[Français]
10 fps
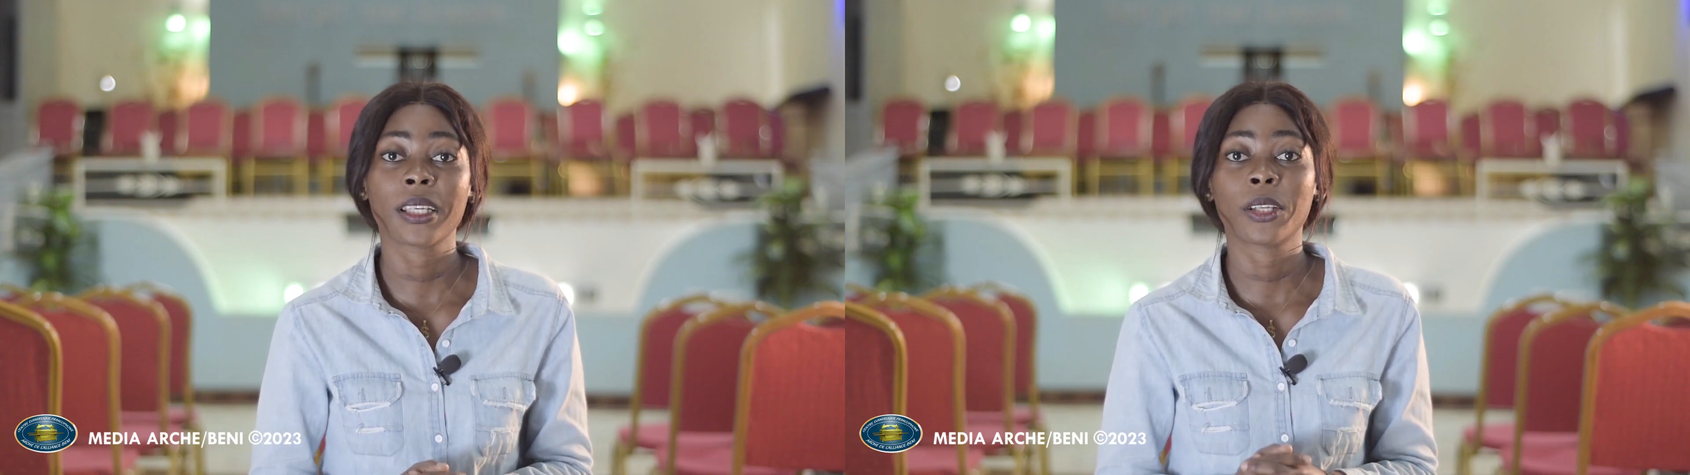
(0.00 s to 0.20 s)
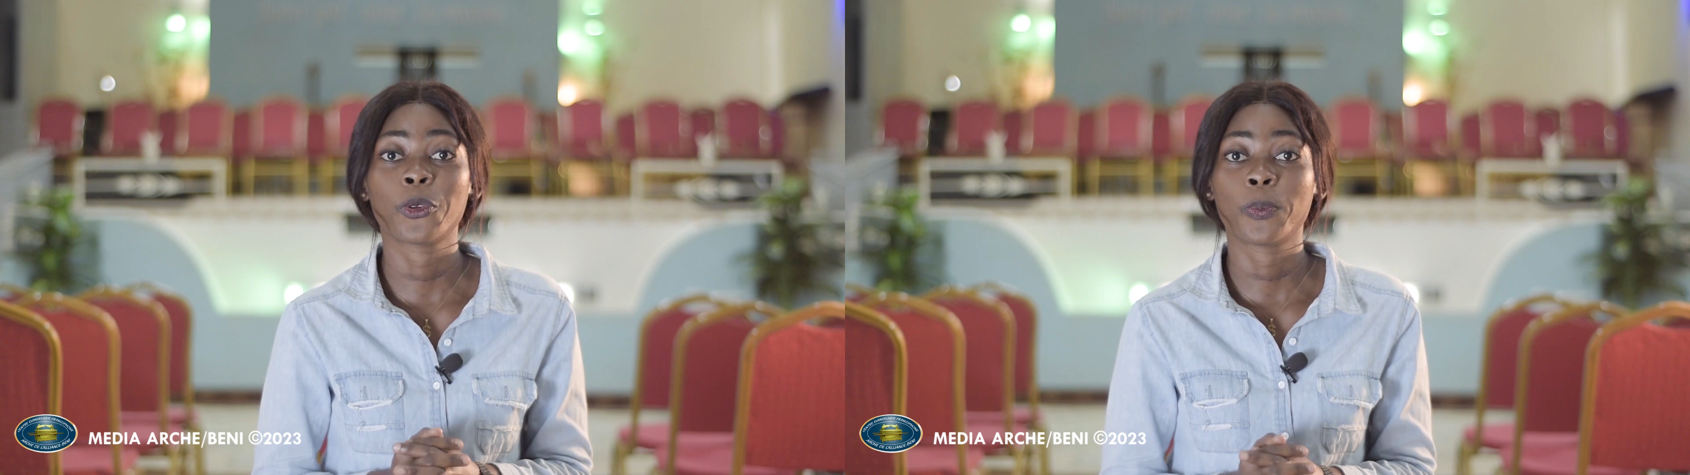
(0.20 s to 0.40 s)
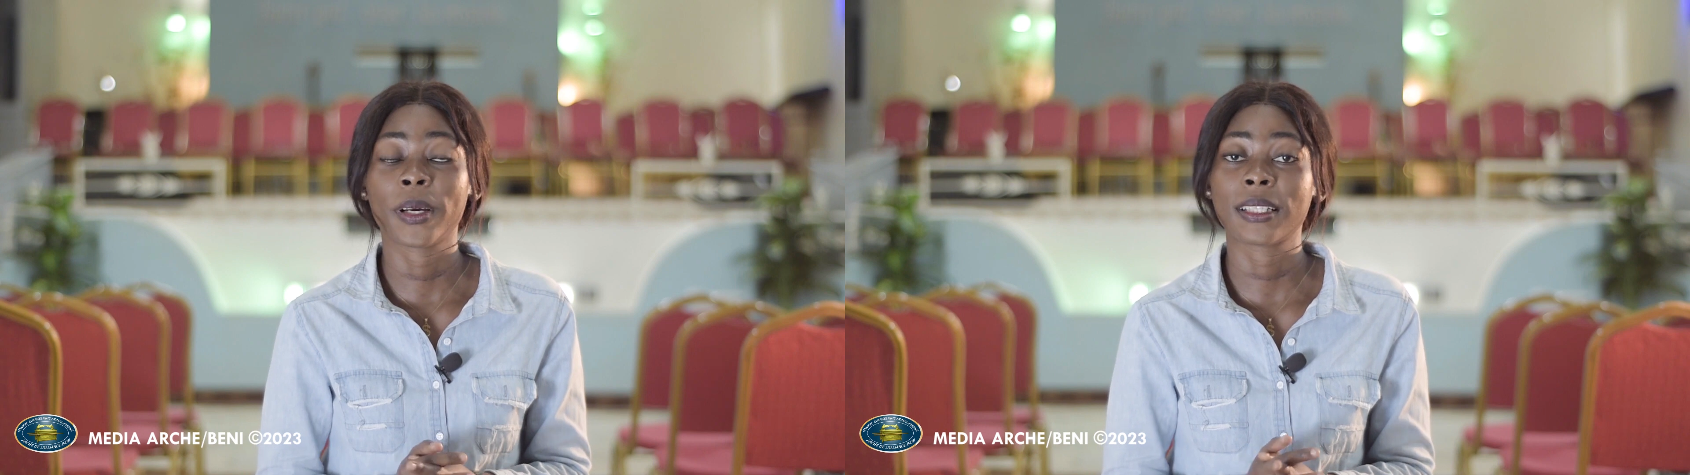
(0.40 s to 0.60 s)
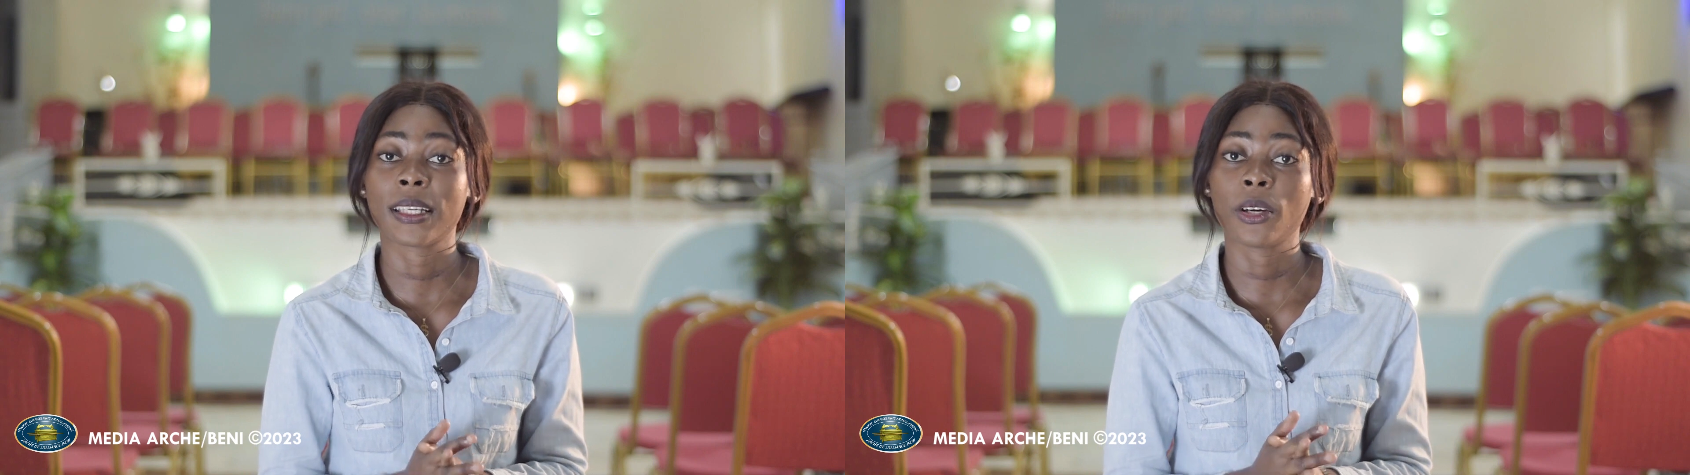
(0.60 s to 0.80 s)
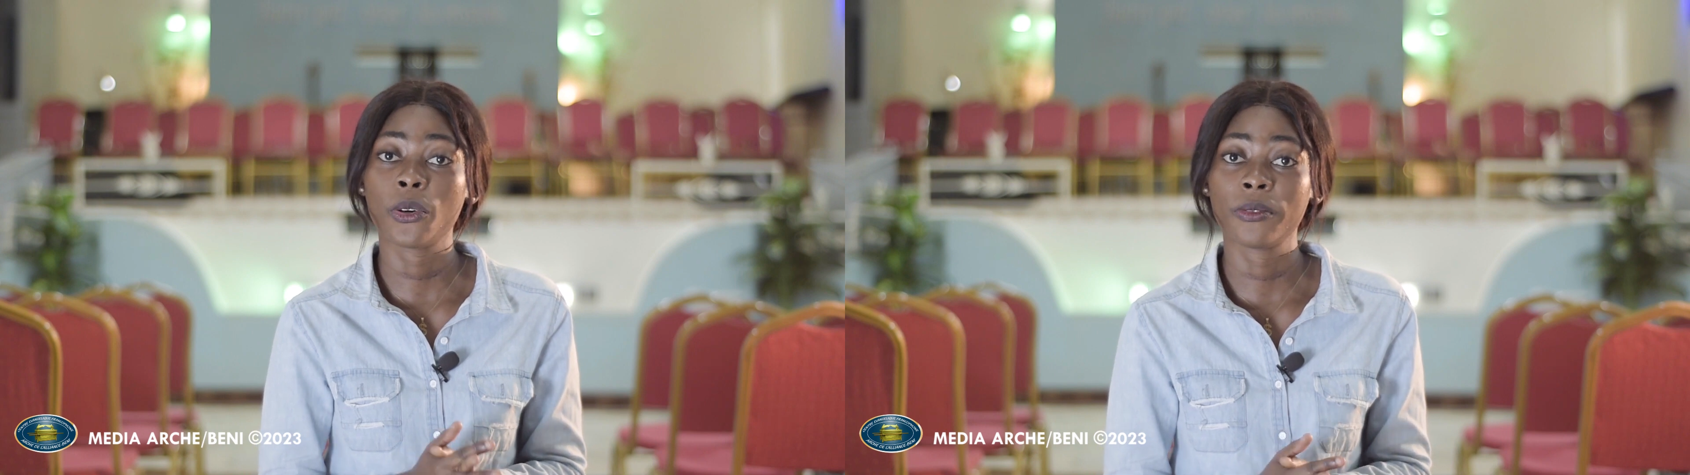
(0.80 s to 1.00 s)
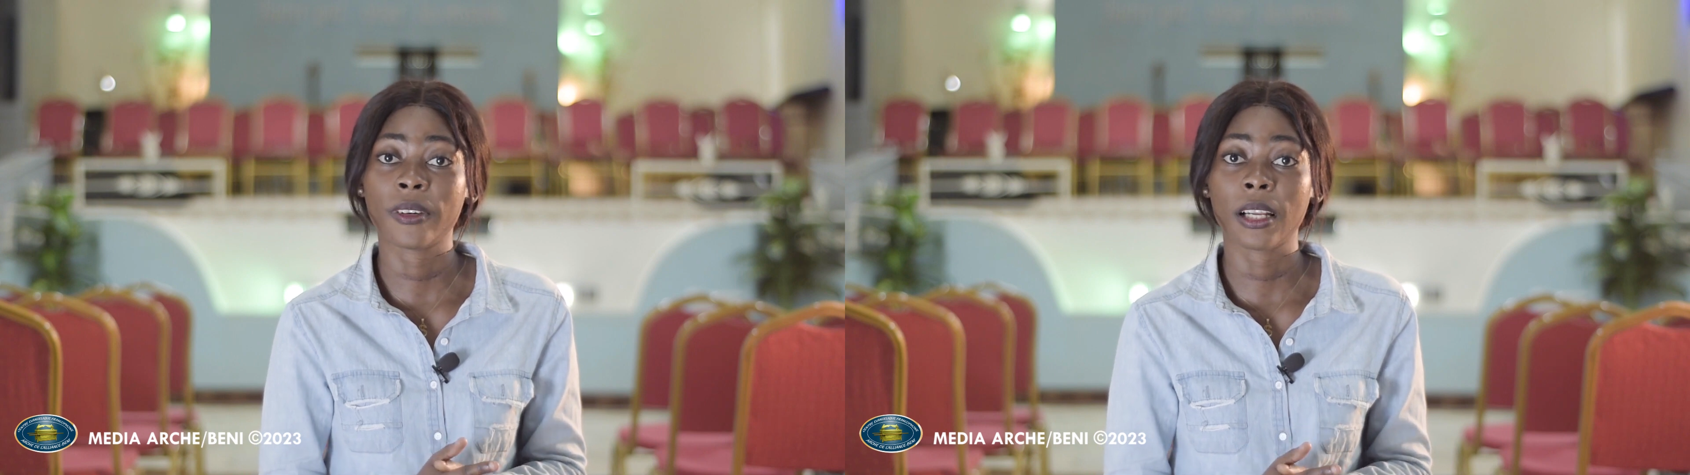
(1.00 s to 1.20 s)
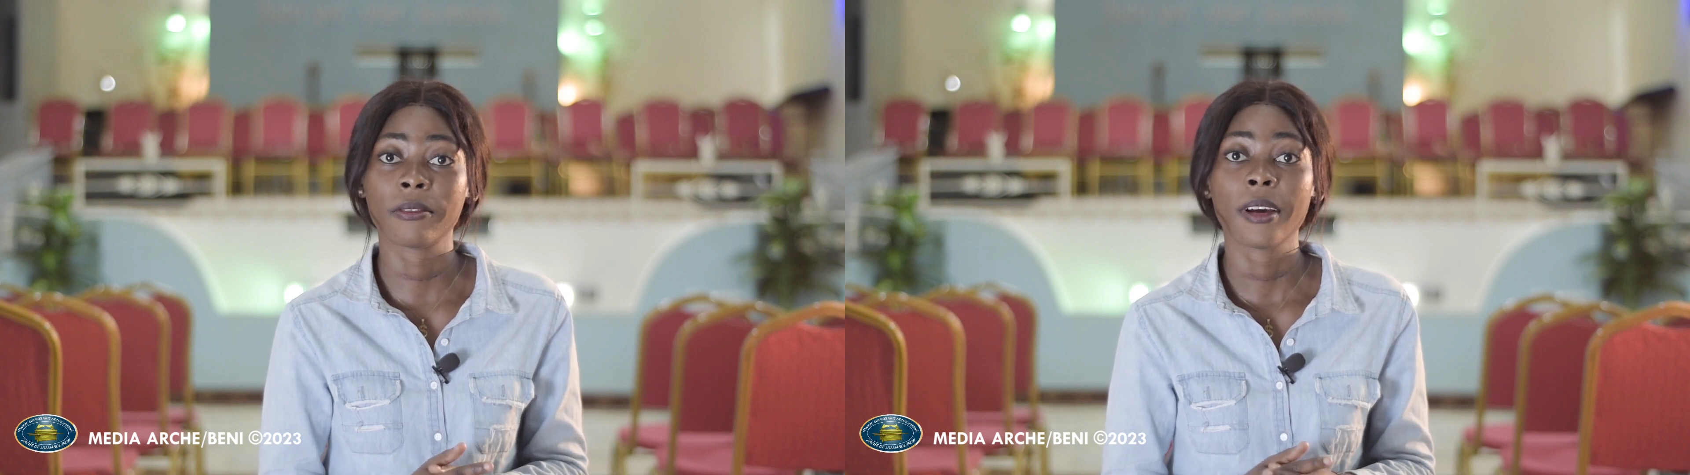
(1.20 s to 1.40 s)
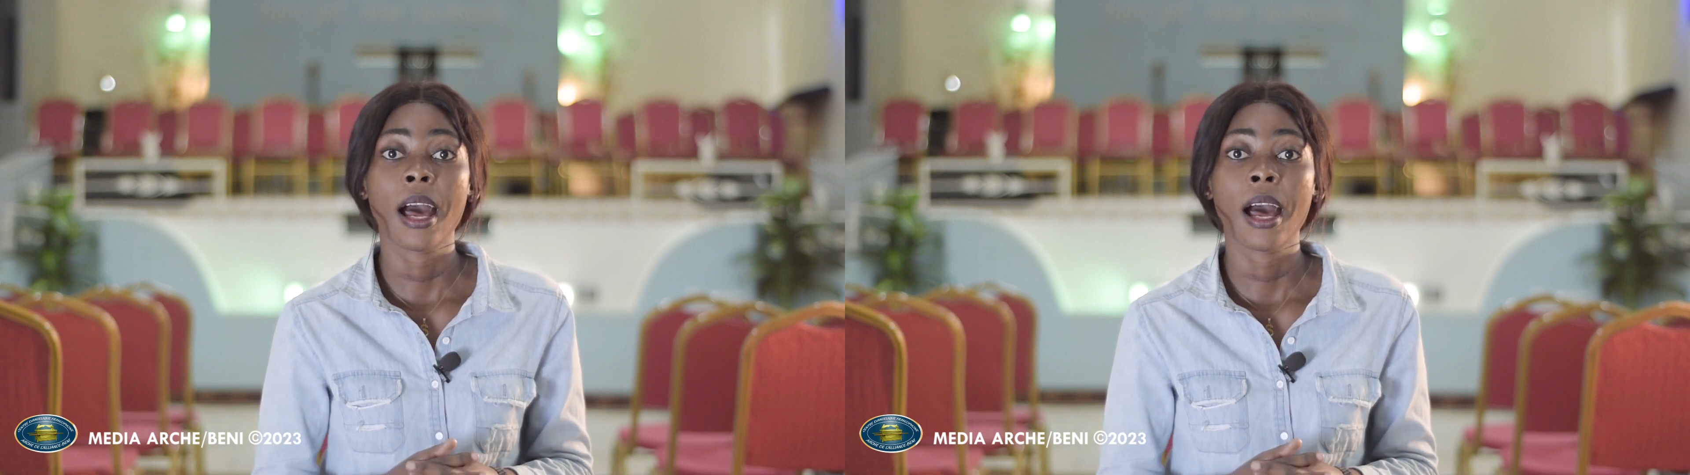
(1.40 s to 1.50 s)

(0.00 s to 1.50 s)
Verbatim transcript: priés de passer au Val